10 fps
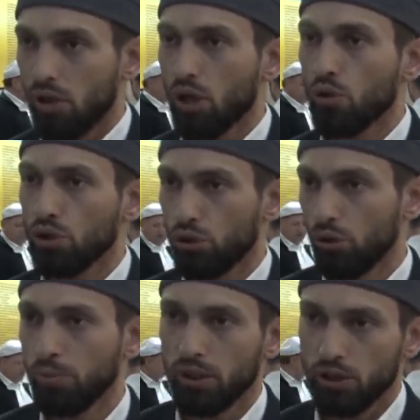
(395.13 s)
хорошее,
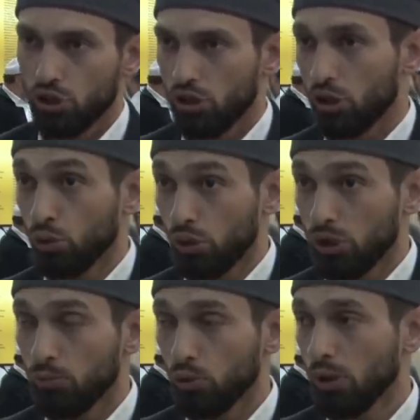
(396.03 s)
теплое отношение к
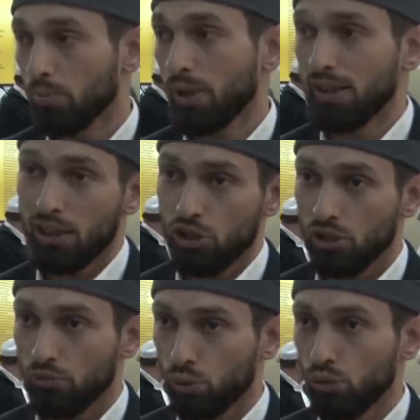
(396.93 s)
другим людям,
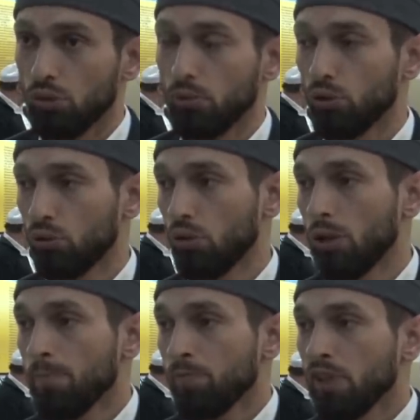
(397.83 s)
поддержка в трудную минуту
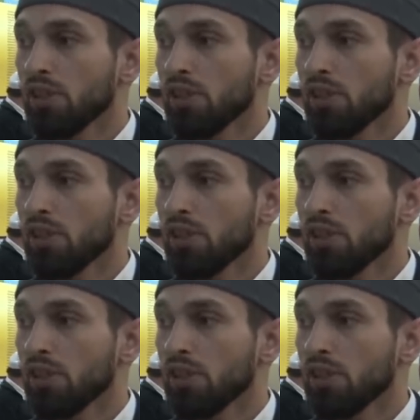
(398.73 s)
и